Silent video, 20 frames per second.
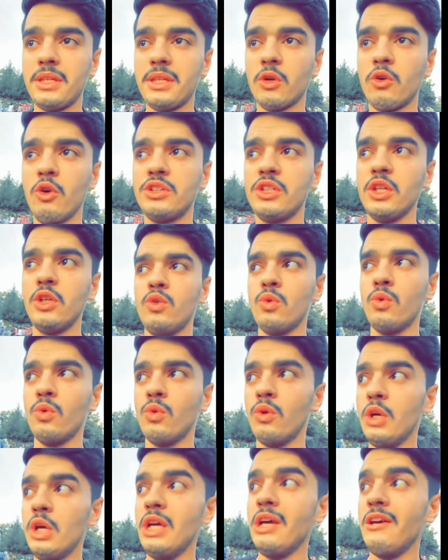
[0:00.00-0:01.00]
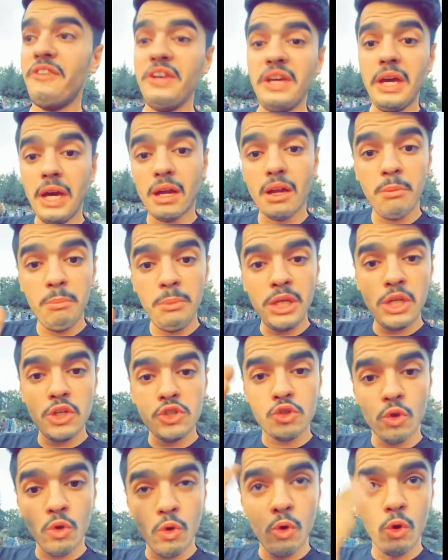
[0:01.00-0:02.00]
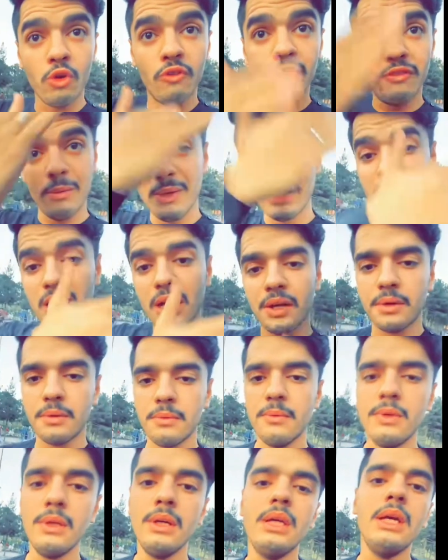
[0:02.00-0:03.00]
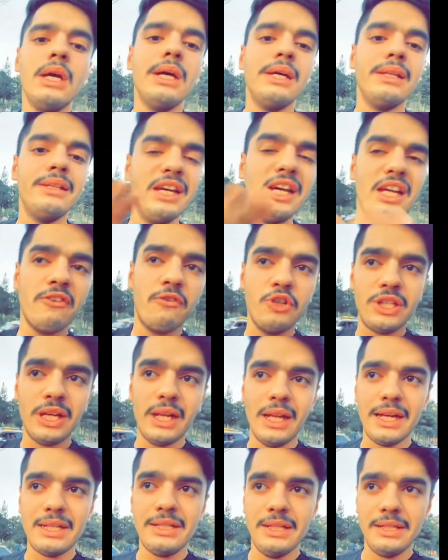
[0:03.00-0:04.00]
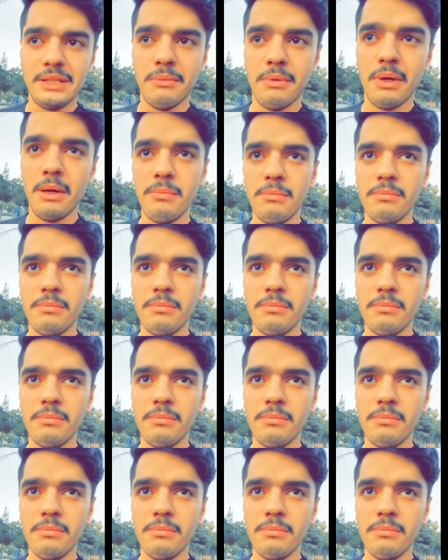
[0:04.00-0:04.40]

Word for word: قلت إنه في حرامية يسرقوكم في المطار تعرف إيش الهرجة يا شباب